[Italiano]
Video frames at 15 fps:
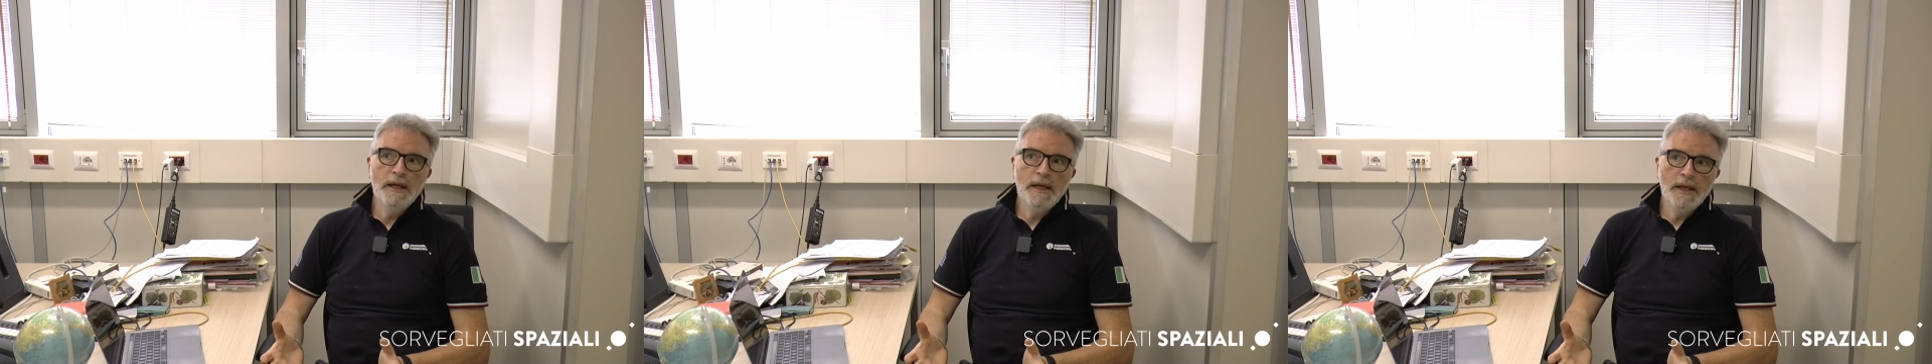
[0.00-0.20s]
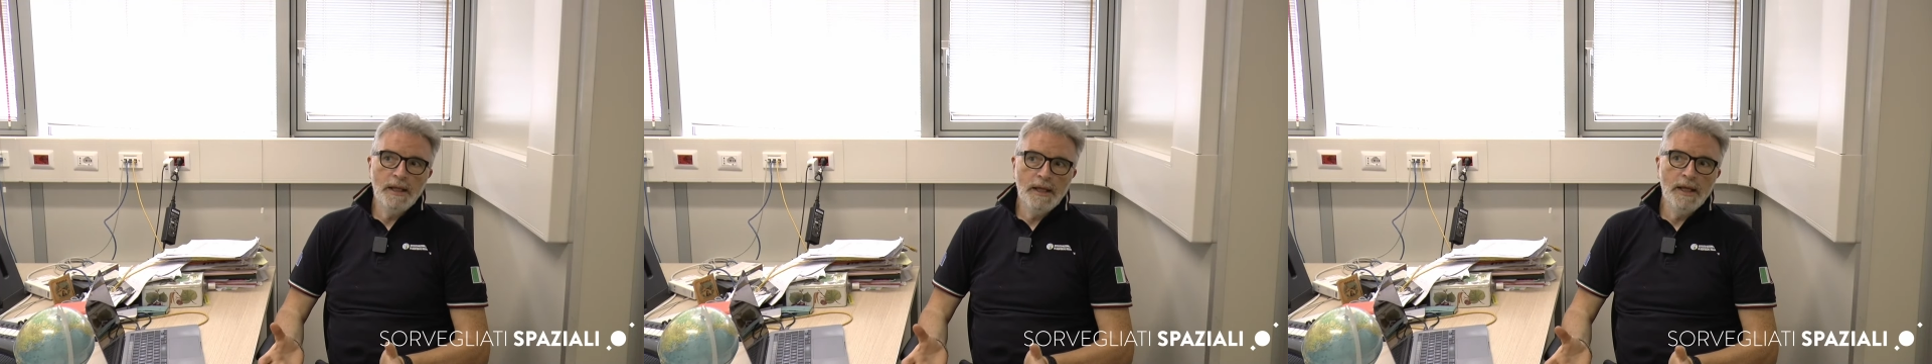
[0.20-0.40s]

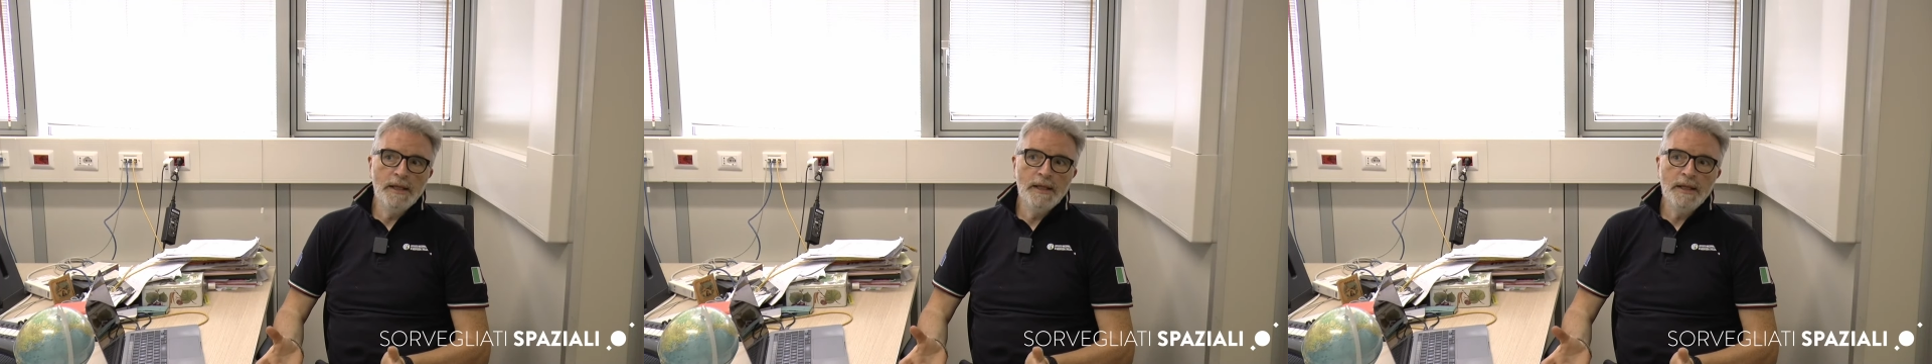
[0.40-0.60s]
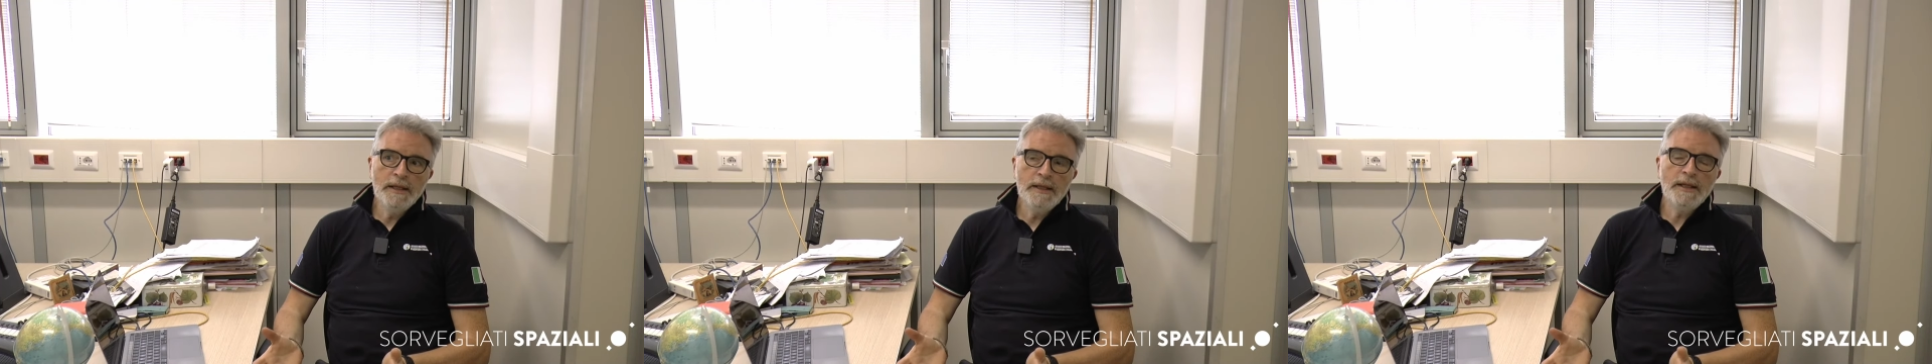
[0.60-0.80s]

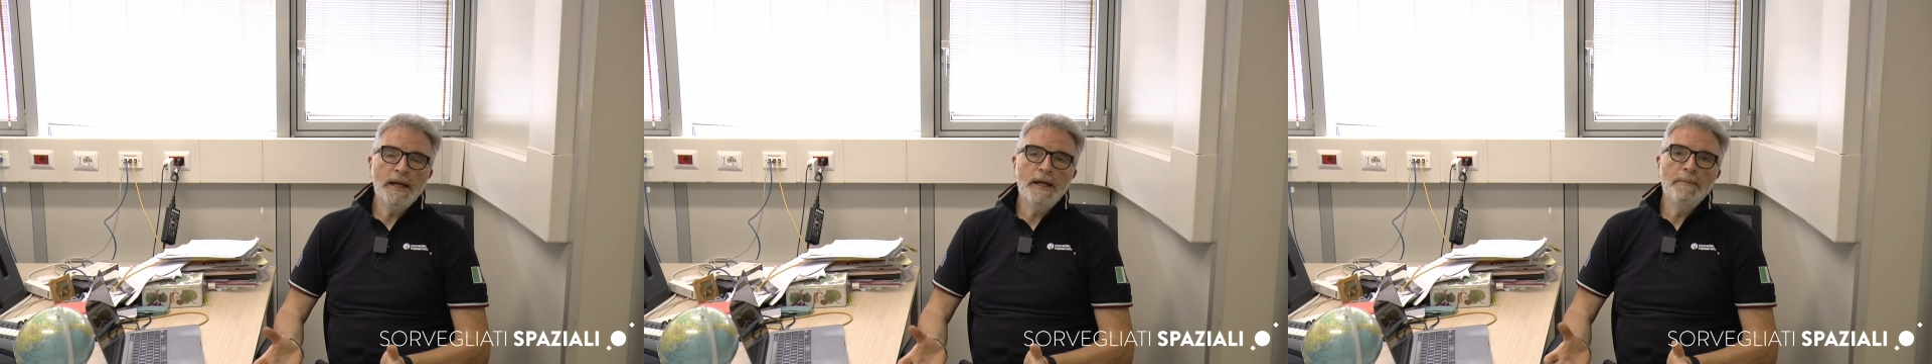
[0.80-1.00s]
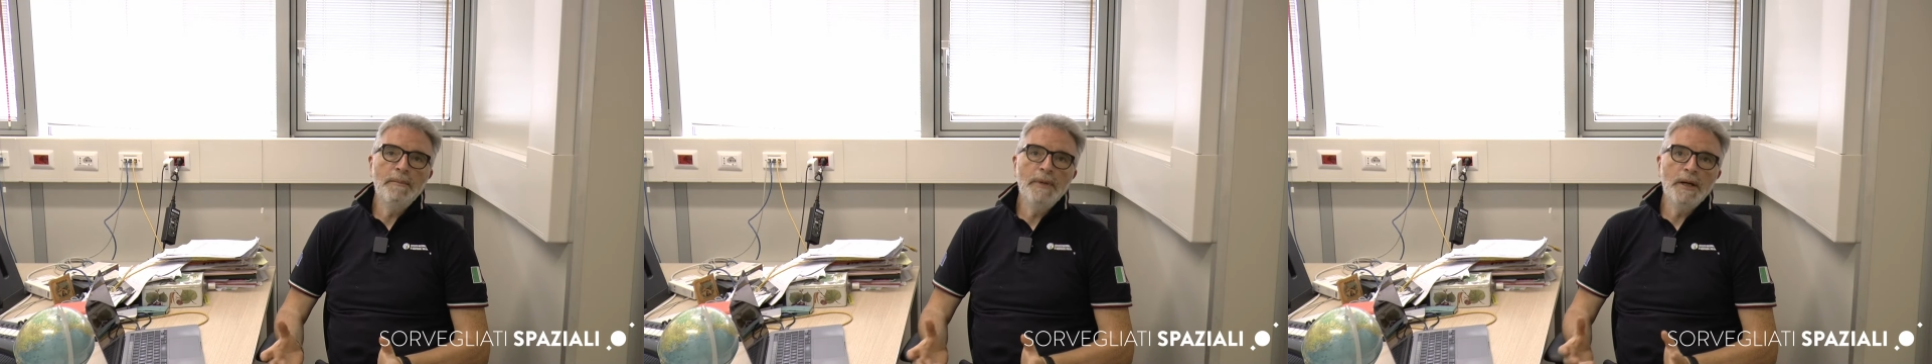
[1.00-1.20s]
ed
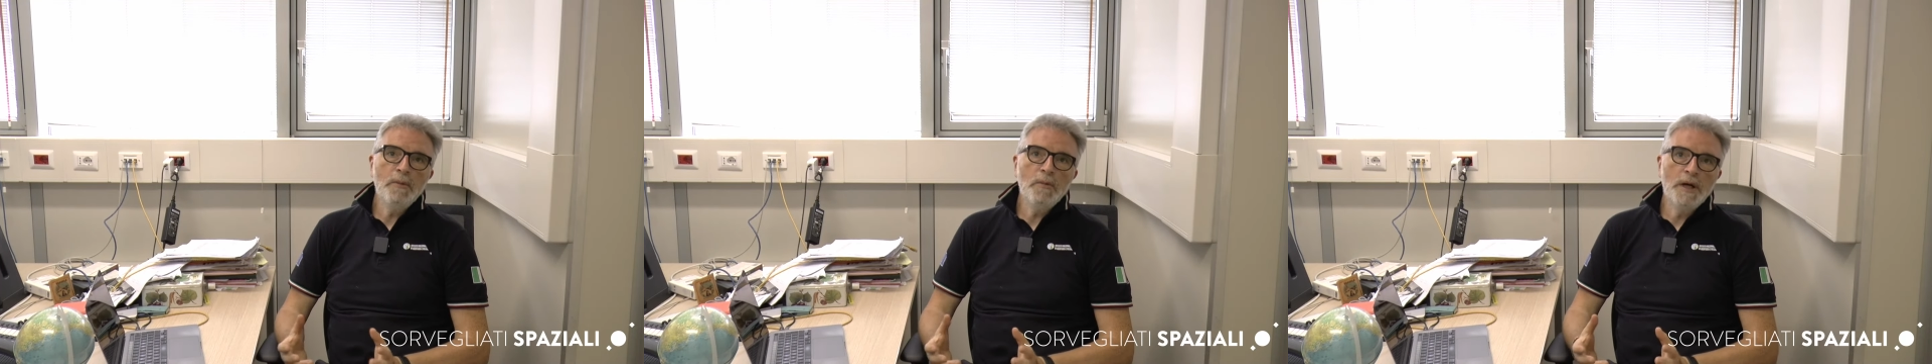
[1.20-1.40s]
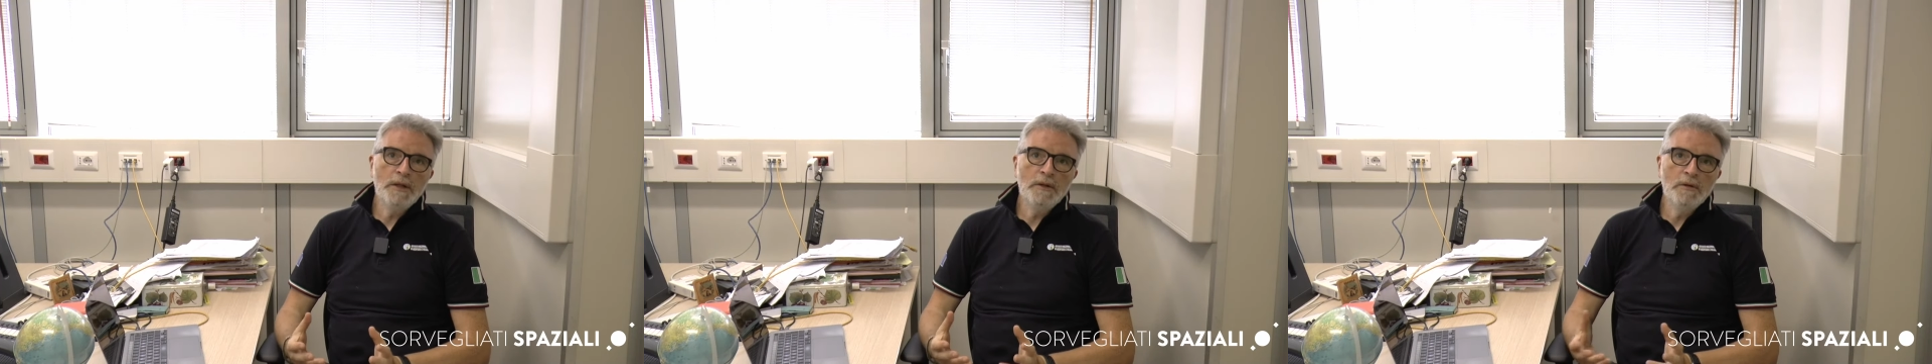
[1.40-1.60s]
entrambe
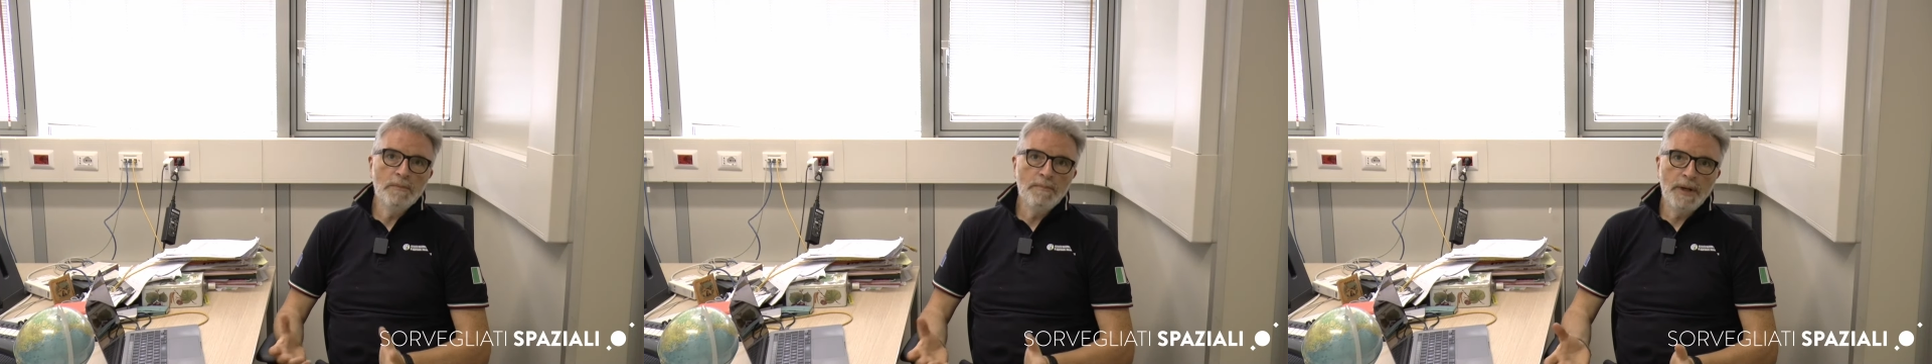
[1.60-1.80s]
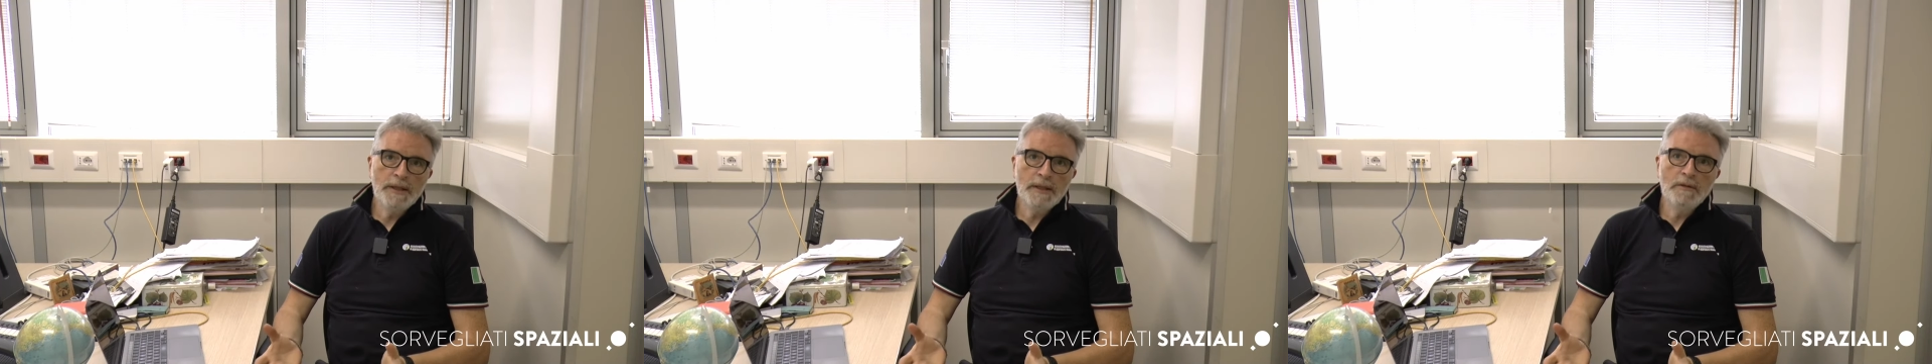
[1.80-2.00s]
quando
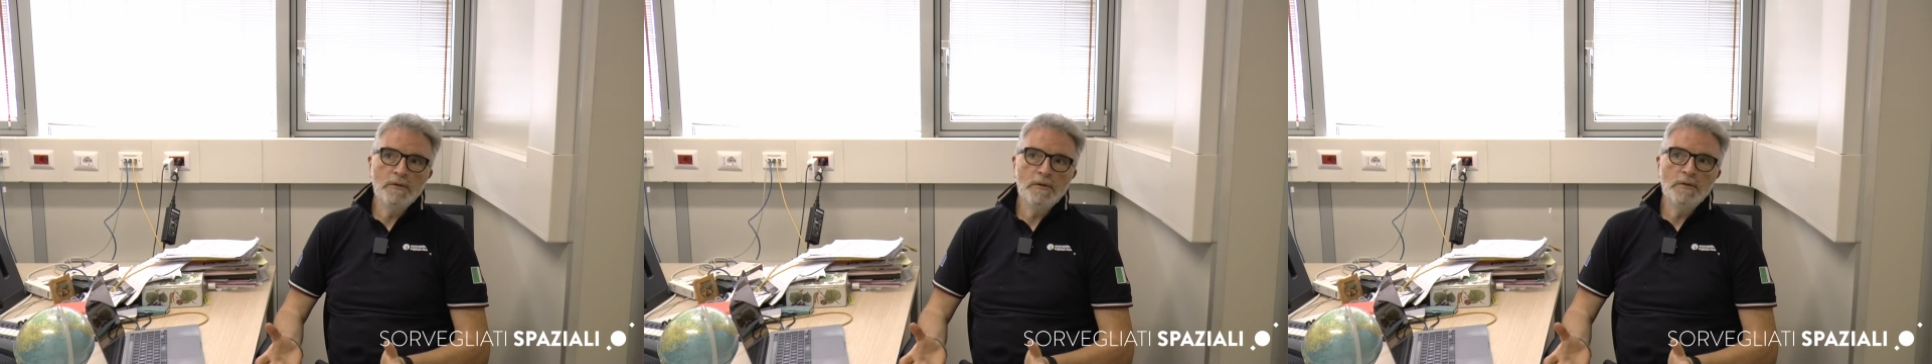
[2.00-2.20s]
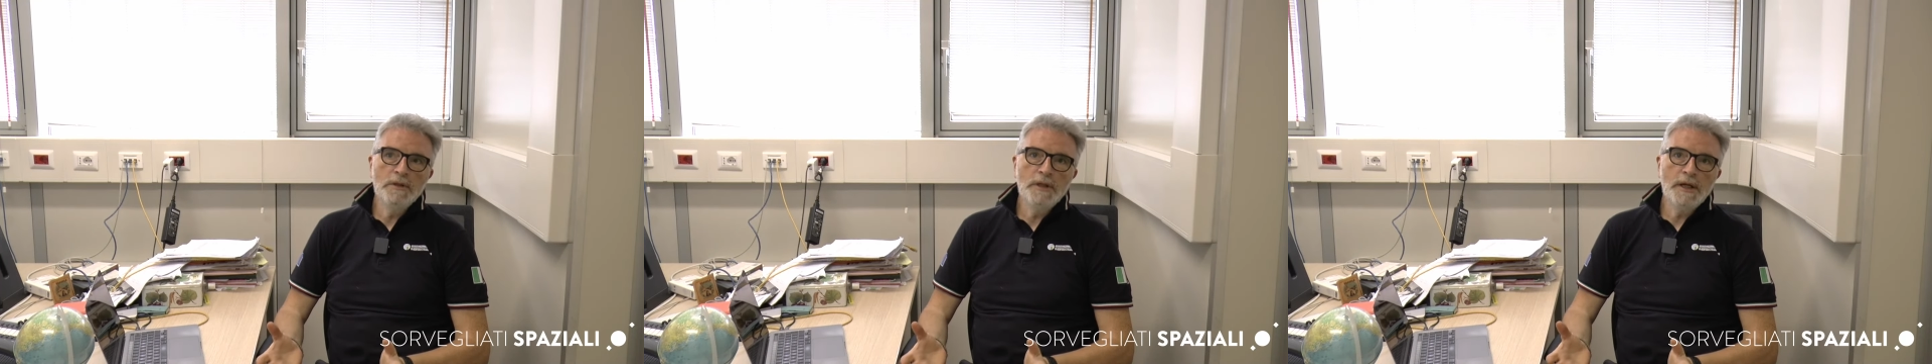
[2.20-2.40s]

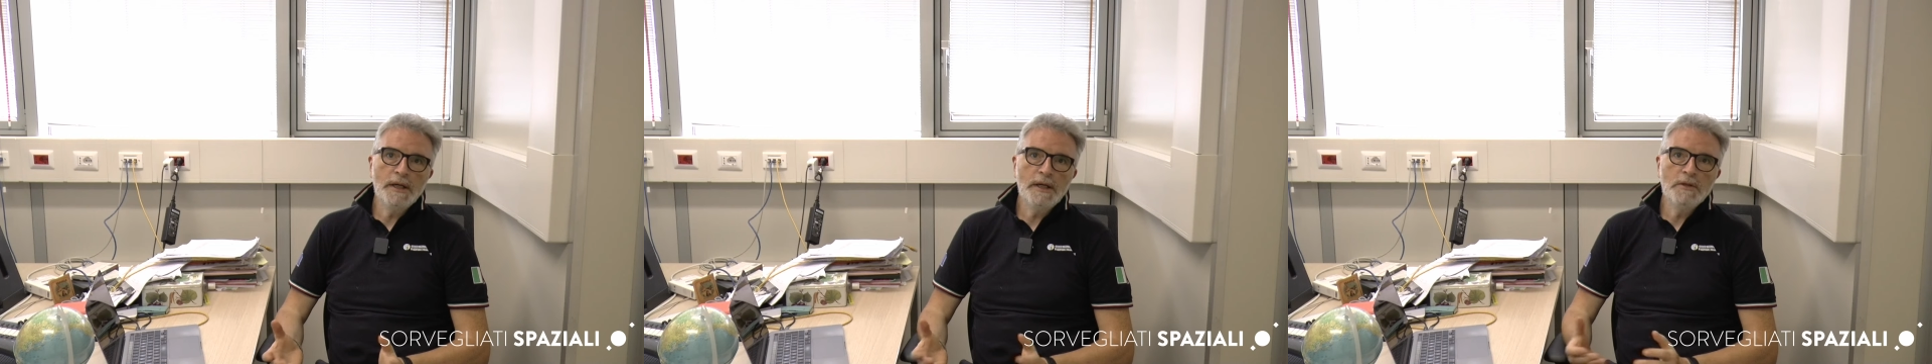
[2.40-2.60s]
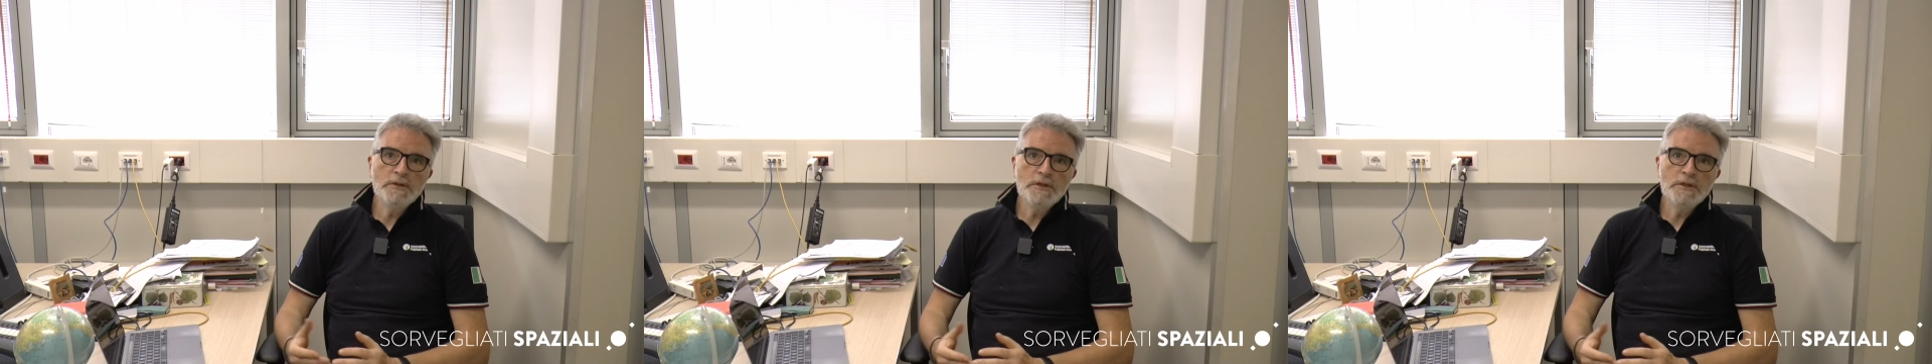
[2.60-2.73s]
impattano col terreno